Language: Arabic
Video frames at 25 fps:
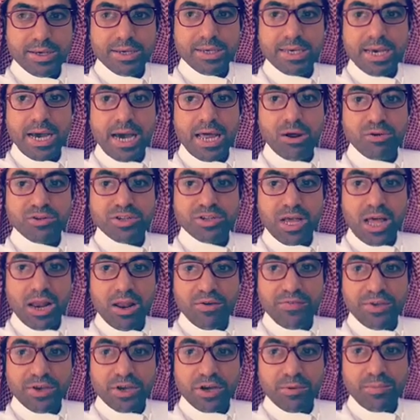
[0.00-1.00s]
يا اهلا وسهلا
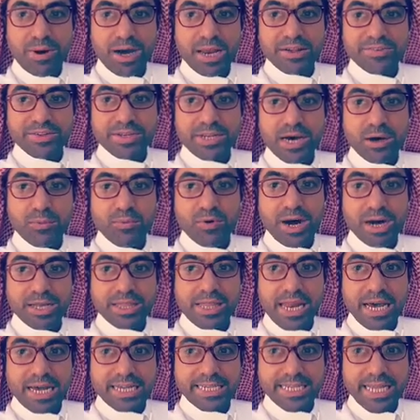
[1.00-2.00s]
فيكم على سناب واحد
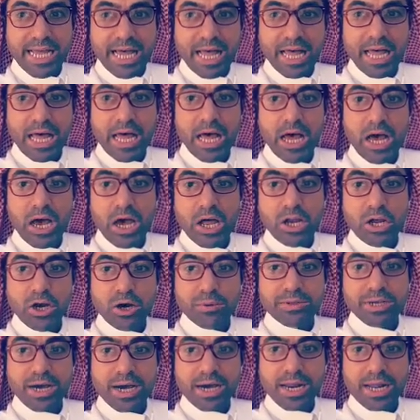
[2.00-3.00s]
الأحساء
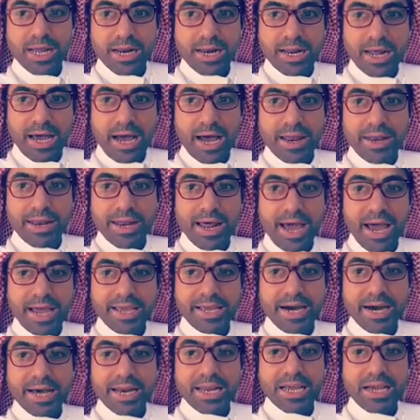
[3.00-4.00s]
اليوم تقريرنا عن
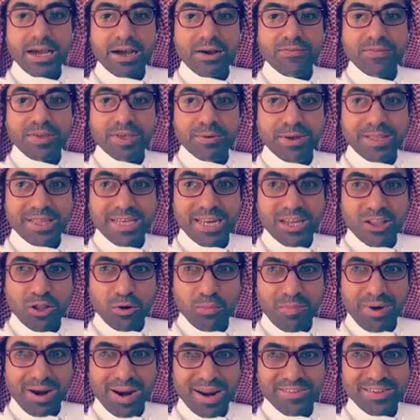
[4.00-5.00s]
حي عريق في مدينة
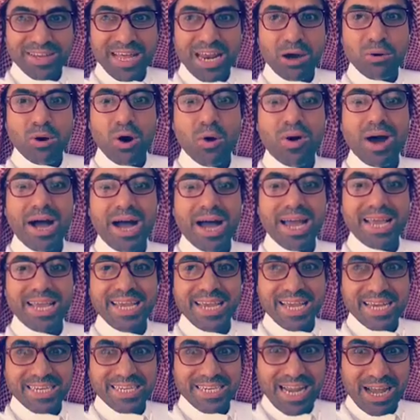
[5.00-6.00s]
المبرز ألا وهو
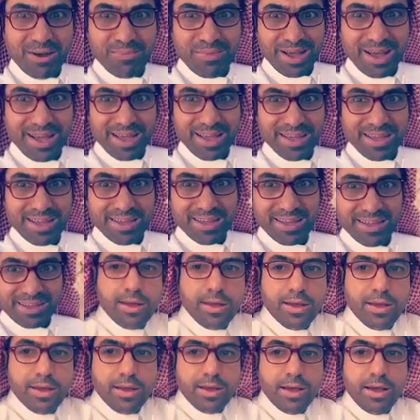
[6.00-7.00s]
حي شعبة
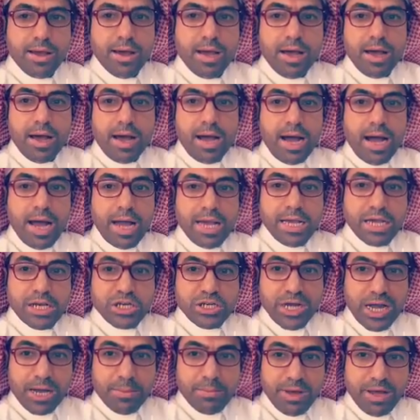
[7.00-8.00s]
حي
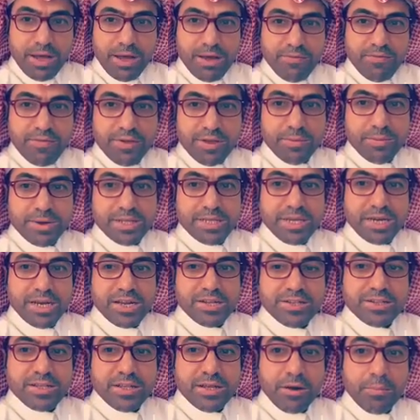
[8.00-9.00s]
شعبة في
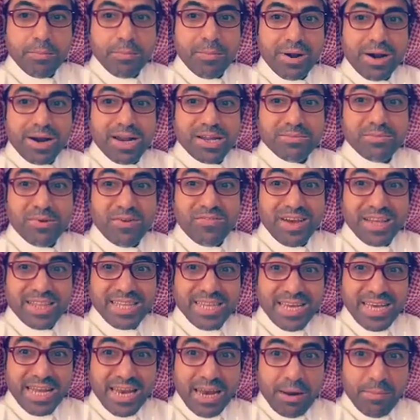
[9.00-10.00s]
مدينة المبرز
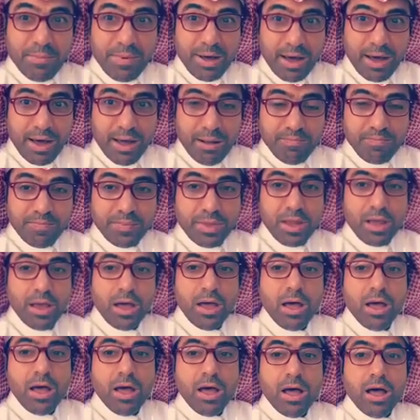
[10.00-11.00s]
بفتح الباء
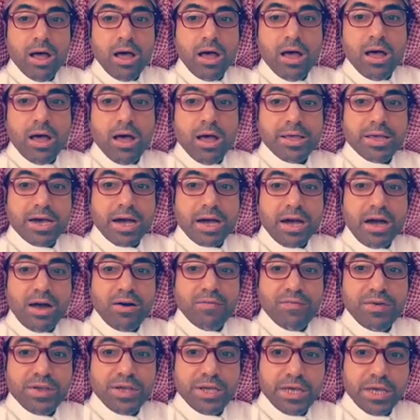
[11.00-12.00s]
آه، يقع
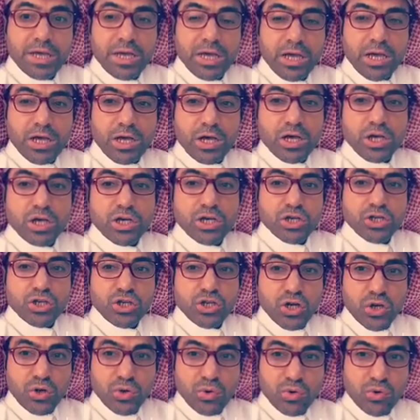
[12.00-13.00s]
في آه،
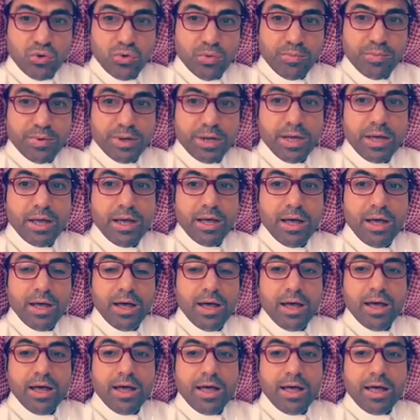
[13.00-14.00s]
جنوب
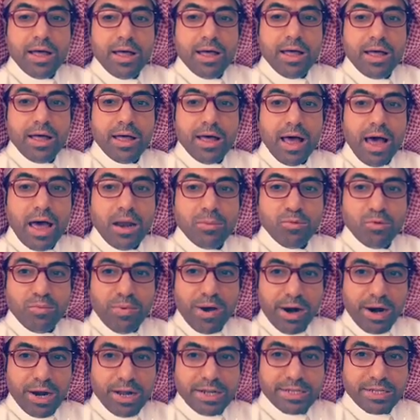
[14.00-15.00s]
آه،
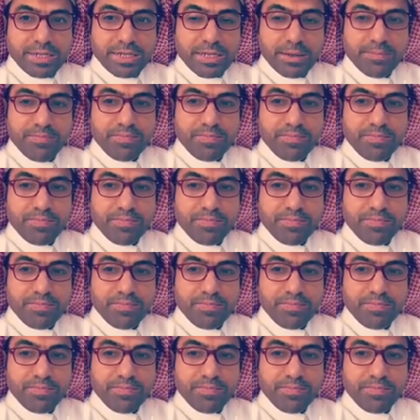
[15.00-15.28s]
المبرز